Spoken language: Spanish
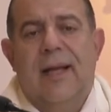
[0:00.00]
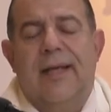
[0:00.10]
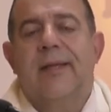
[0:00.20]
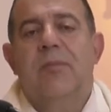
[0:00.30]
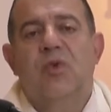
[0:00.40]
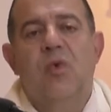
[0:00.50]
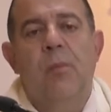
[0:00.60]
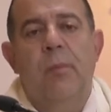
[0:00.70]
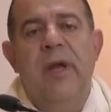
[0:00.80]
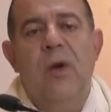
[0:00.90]
hacemos
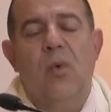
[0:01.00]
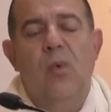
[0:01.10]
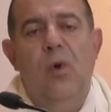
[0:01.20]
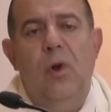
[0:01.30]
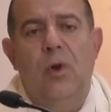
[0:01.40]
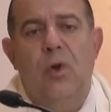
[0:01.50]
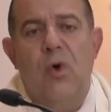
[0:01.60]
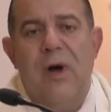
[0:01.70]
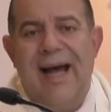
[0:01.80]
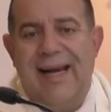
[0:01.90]
un mero
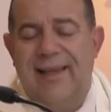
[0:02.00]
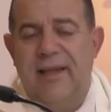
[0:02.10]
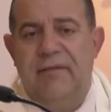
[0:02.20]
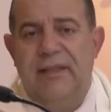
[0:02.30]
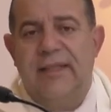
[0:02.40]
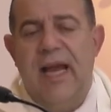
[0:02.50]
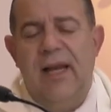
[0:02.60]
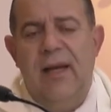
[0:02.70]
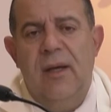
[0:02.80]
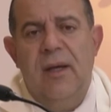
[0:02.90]
culto artificial